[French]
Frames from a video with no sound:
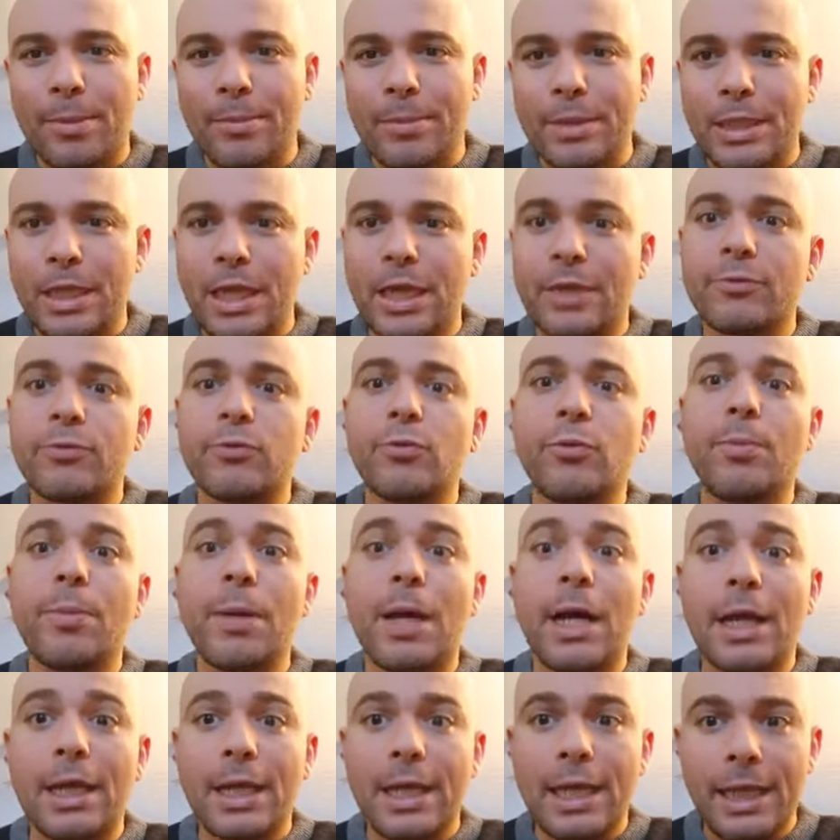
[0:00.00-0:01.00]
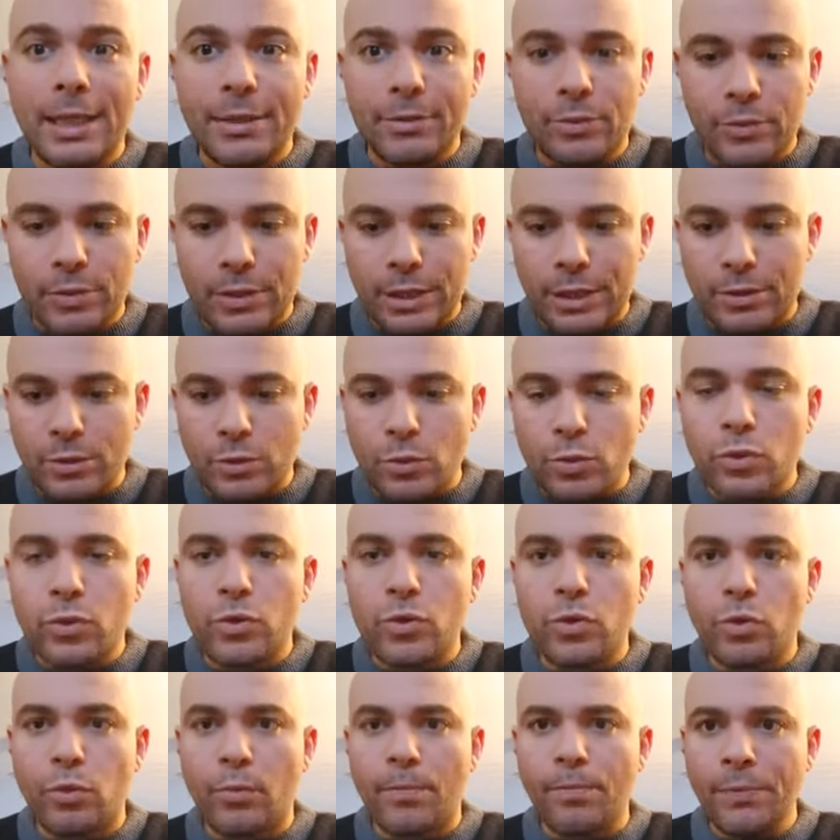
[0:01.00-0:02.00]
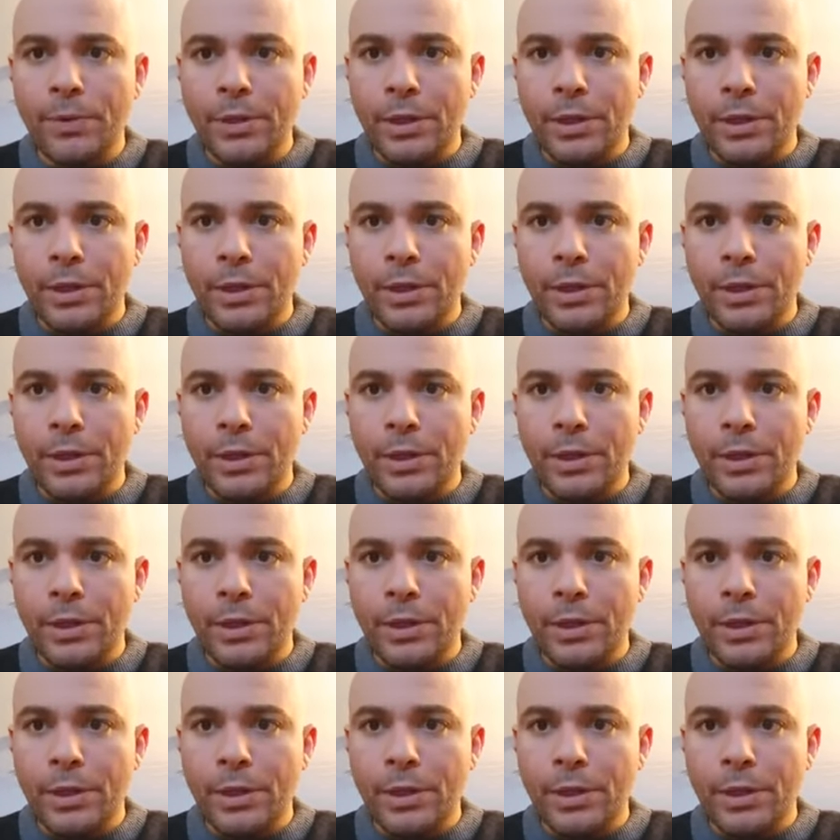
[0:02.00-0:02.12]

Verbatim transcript: Hier, je vous parlais de cette notion